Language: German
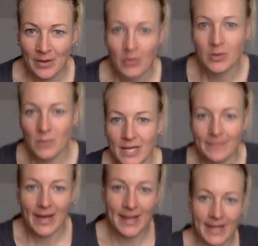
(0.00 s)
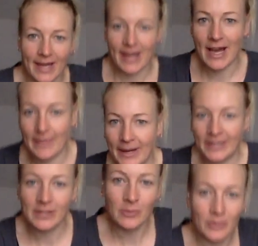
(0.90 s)
und nur die Beine
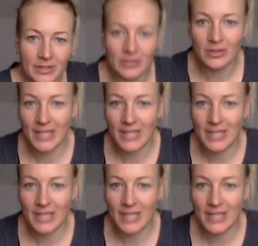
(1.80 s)
arbeiten unten und